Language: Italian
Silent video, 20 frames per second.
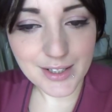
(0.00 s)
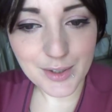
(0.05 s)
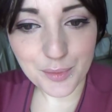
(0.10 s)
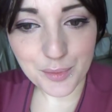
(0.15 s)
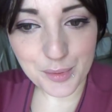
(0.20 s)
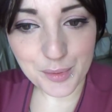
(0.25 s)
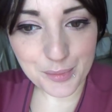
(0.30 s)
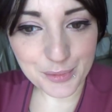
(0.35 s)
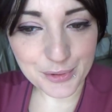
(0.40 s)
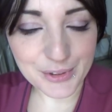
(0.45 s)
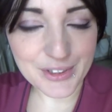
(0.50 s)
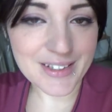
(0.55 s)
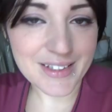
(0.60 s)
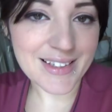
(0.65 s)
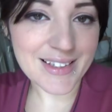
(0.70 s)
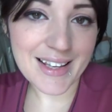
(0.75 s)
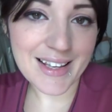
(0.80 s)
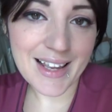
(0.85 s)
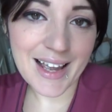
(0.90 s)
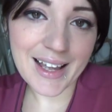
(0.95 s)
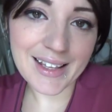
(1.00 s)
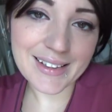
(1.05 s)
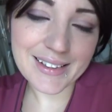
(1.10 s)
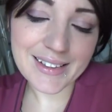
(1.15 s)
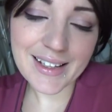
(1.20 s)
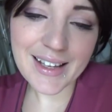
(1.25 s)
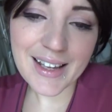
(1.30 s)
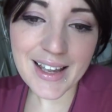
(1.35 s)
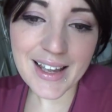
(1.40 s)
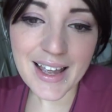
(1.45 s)
da un bimbo di sei
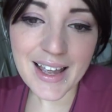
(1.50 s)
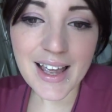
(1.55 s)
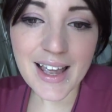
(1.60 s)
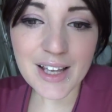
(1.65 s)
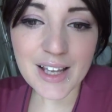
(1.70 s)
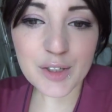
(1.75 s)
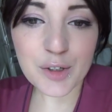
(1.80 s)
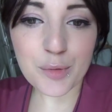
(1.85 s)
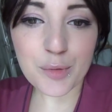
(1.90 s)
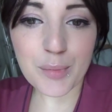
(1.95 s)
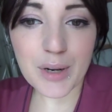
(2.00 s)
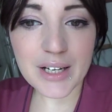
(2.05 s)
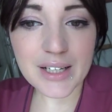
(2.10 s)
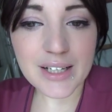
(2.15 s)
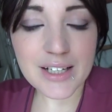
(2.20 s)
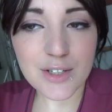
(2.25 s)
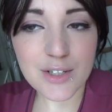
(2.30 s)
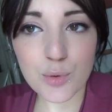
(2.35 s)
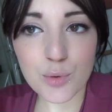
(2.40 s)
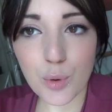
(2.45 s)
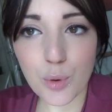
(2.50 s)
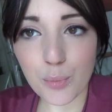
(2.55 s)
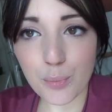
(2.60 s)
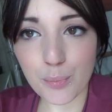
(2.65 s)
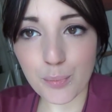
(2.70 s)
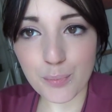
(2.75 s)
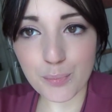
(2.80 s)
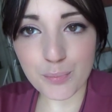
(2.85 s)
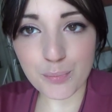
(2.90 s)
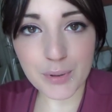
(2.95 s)
anni è normale che il suo
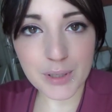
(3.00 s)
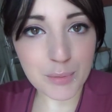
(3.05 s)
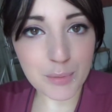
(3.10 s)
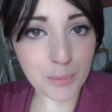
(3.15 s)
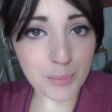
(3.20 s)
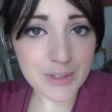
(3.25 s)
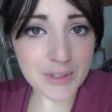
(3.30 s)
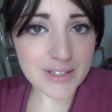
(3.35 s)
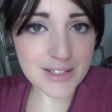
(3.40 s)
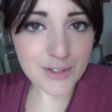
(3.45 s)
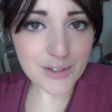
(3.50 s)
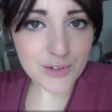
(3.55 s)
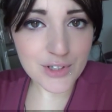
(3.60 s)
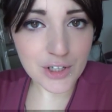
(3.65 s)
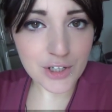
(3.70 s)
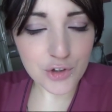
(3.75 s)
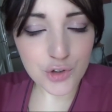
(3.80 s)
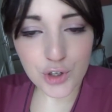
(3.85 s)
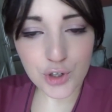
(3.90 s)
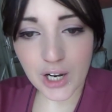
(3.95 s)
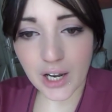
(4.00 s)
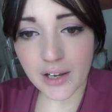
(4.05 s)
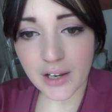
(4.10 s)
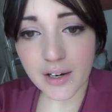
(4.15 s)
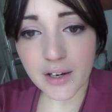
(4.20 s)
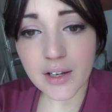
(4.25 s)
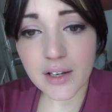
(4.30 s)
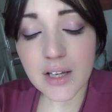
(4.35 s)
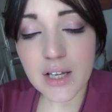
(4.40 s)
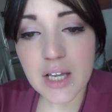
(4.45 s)
primo pensiero sia
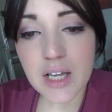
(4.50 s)
giocare